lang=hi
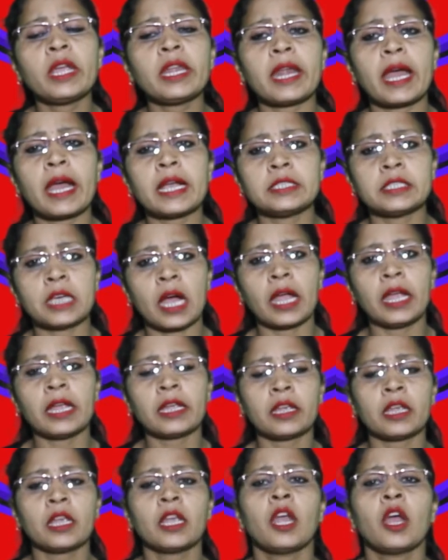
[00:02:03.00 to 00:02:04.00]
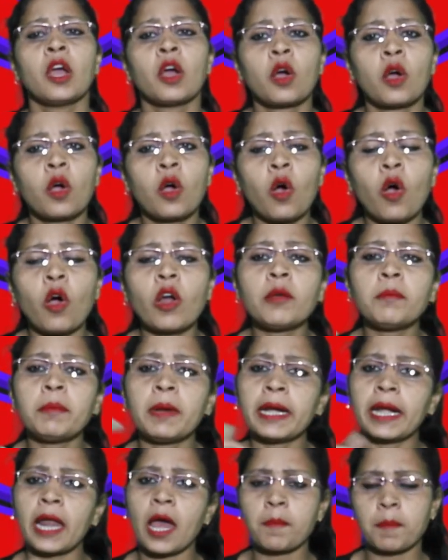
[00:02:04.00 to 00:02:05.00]
ही रह जाएंगी कौन
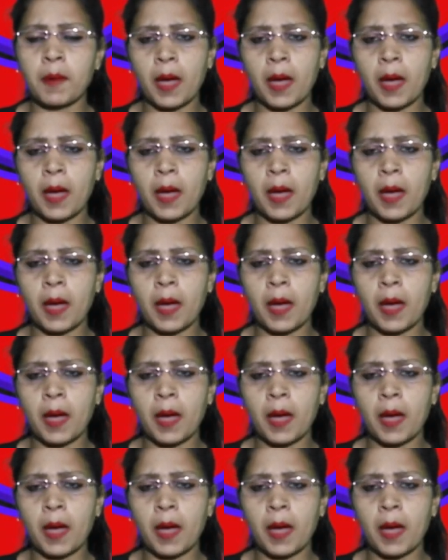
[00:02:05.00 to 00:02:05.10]
बेड़ा